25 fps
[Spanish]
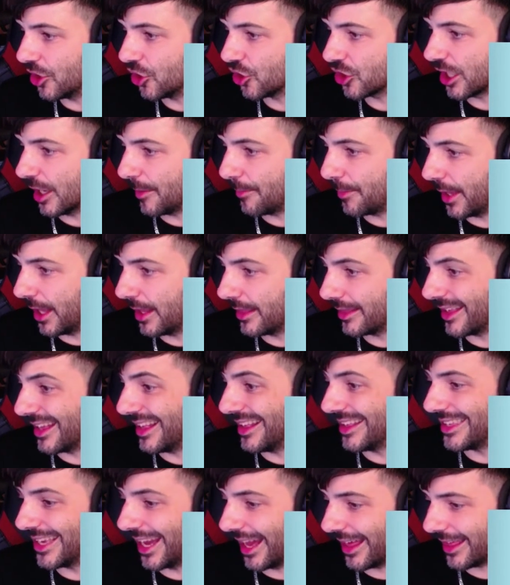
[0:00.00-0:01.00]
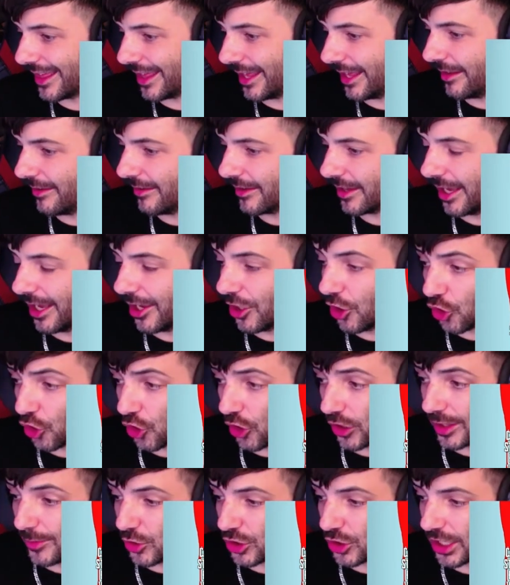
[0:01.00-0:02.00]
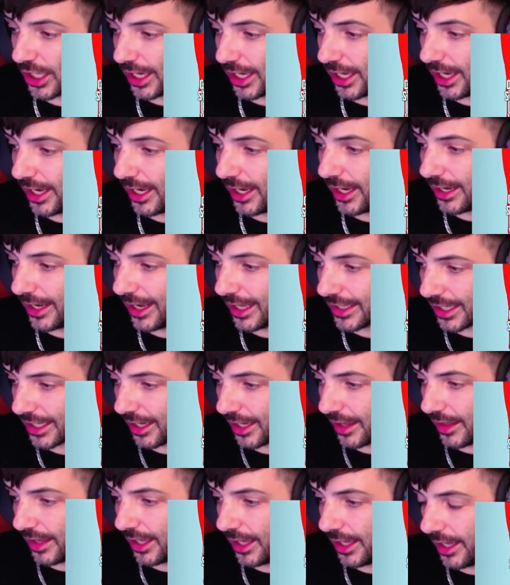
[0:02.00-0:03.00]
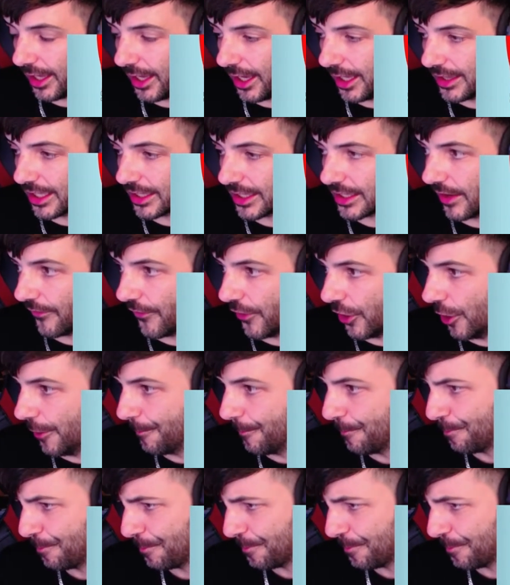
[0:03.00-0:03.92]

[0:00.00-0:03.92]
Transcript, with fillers: Serpiente, el Yazi, que lo conocimos en la serie del desafío,